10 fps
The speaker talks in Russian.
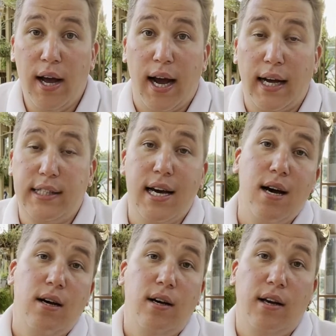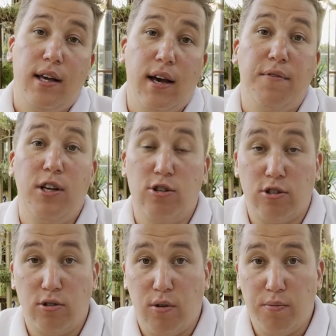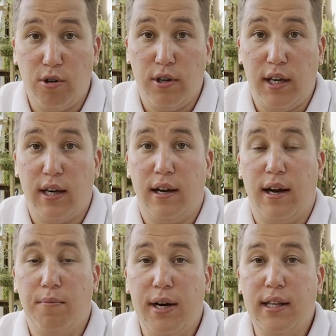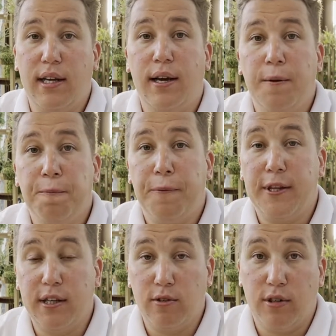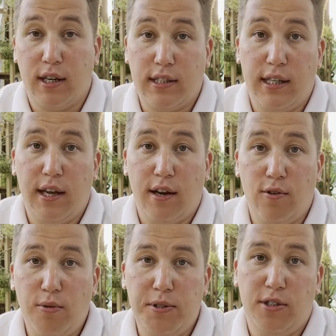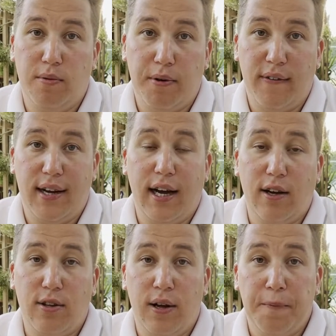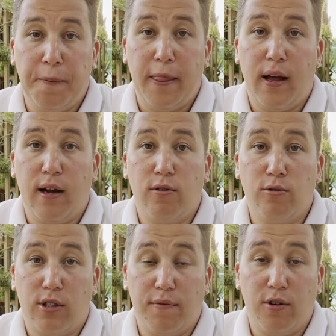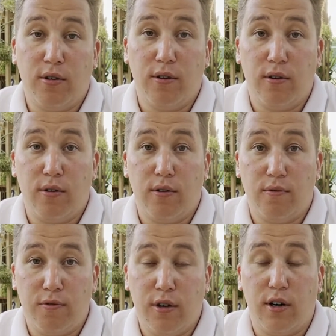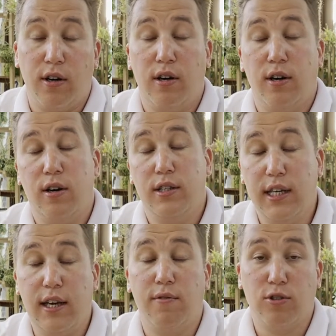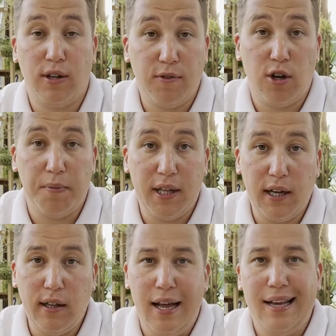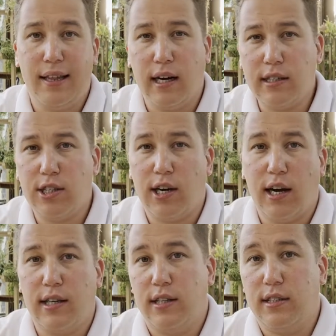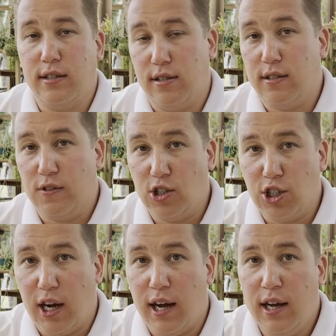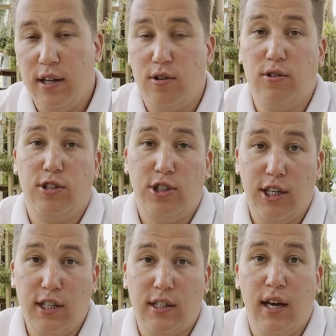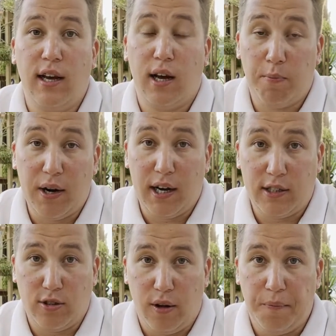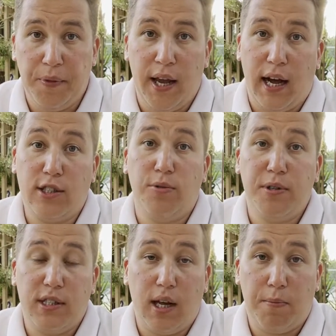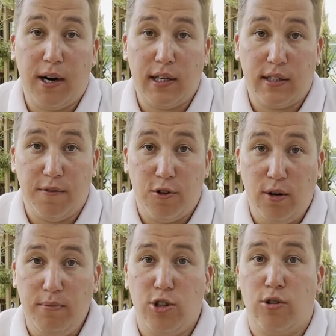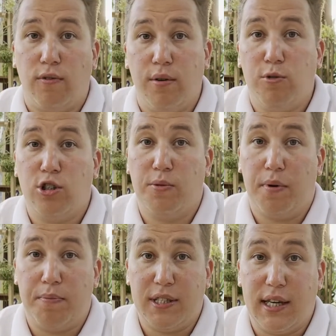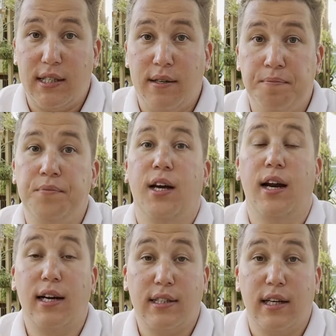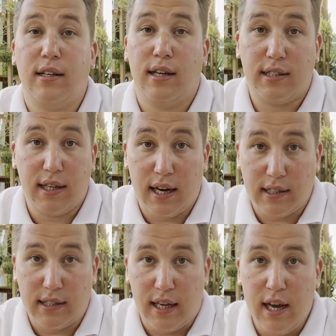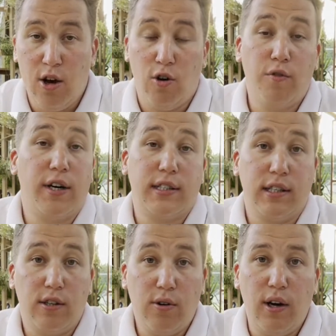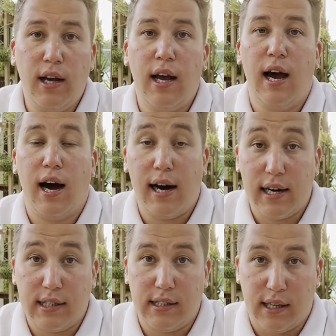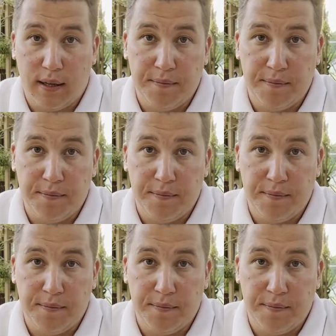Хотя я вижу, что многие команды делают акционерное общество и привлекают э, уставно, э, в деньги в уставной капитал, так же, как это делается в США, то есть через корпорацию. Особенность корпорации в том, что вы можете прописать разные классы акций. У вас не доли, а акции.